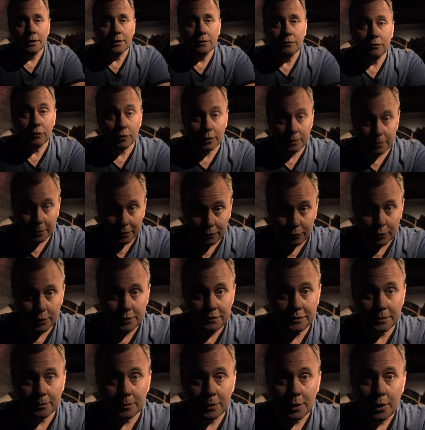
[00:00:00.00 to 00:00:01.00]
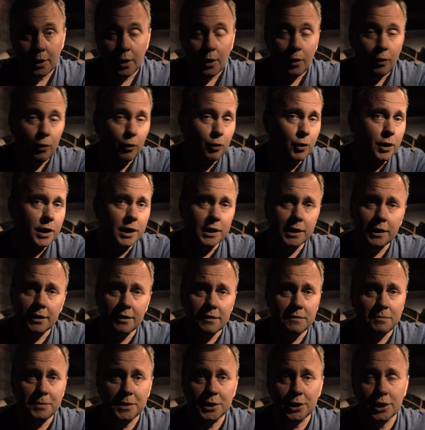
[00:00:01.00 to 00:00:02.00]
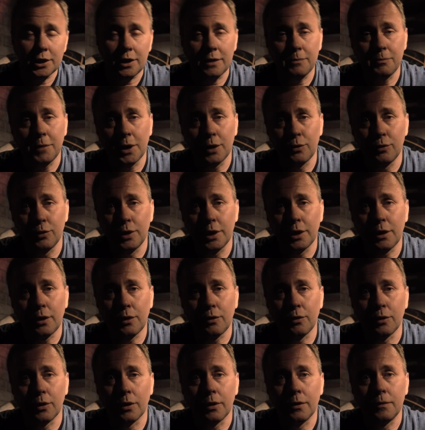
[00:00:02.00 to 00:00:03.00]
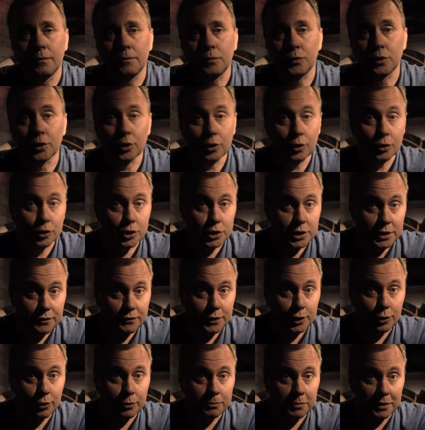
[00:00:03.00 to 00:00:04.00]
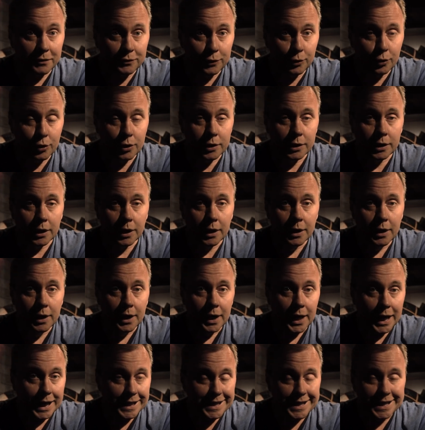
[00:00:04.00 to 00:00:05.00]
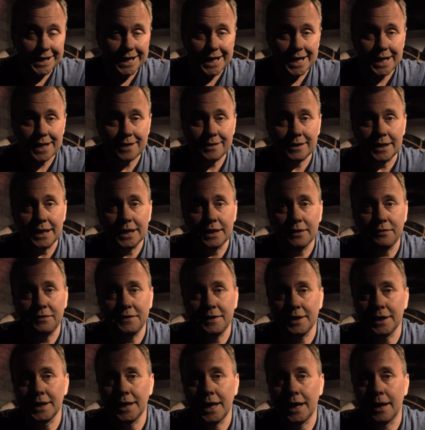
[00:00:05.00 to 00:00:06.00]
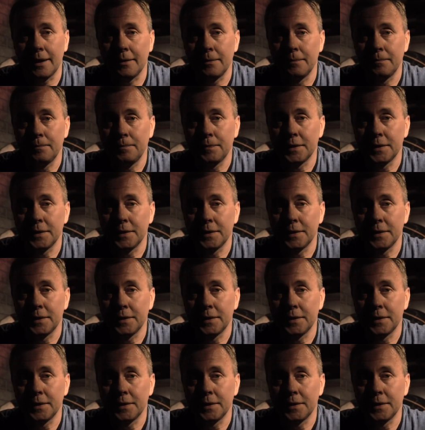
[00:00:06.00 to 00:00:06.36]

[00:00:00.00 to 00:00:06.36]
Форма 8? Ой, это распечатать могу легко. Но ее же не выдают повторно. Один раз и навсегда.